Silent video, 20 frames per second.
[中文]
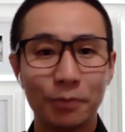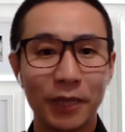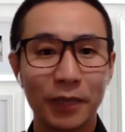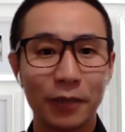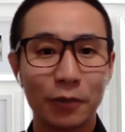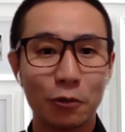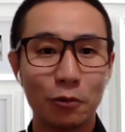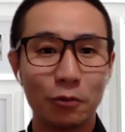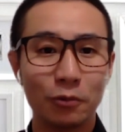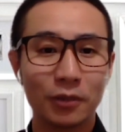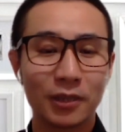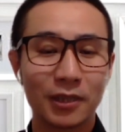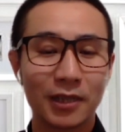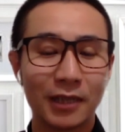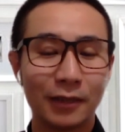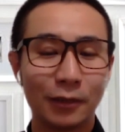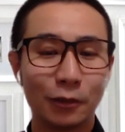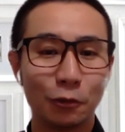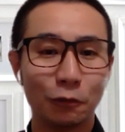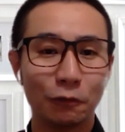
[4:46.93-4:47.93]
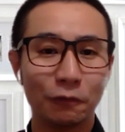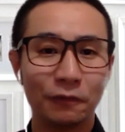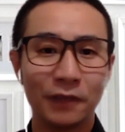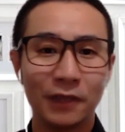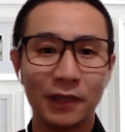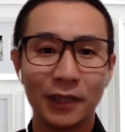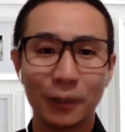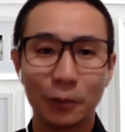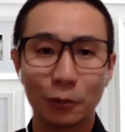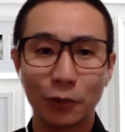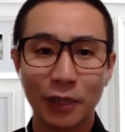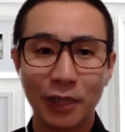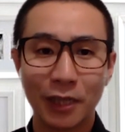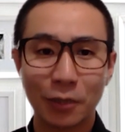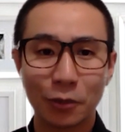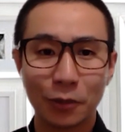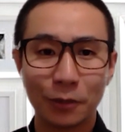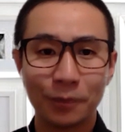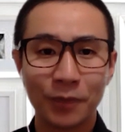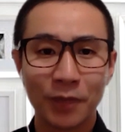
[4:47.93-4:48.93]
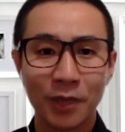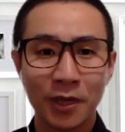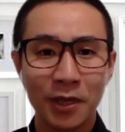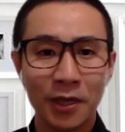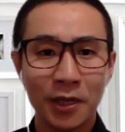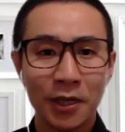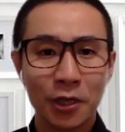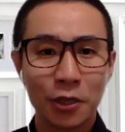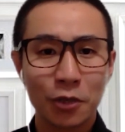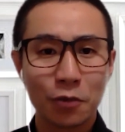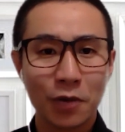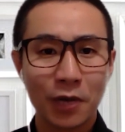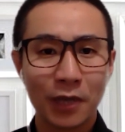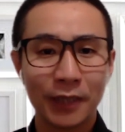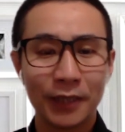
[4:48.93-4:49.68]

被控煽动分裂国家罪。钟汉